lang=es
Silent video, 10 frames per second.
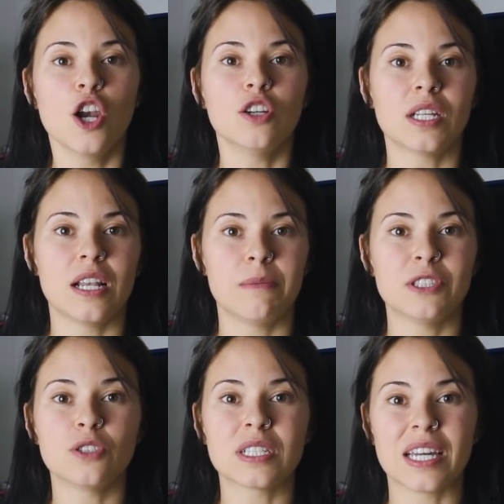los
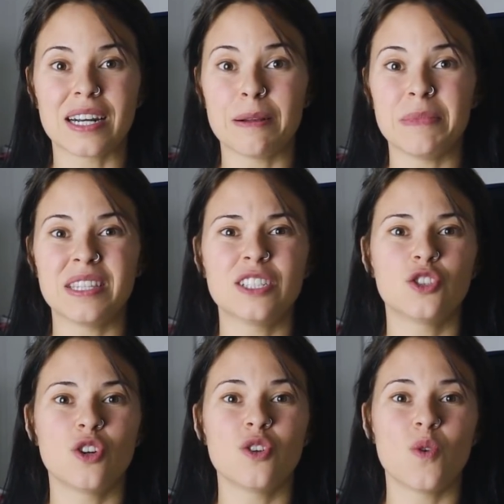alimentos que realmente
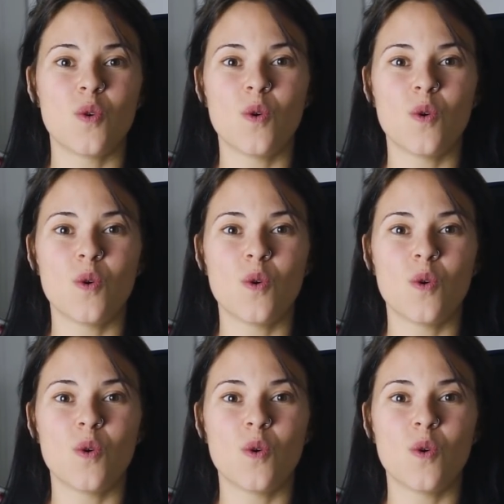son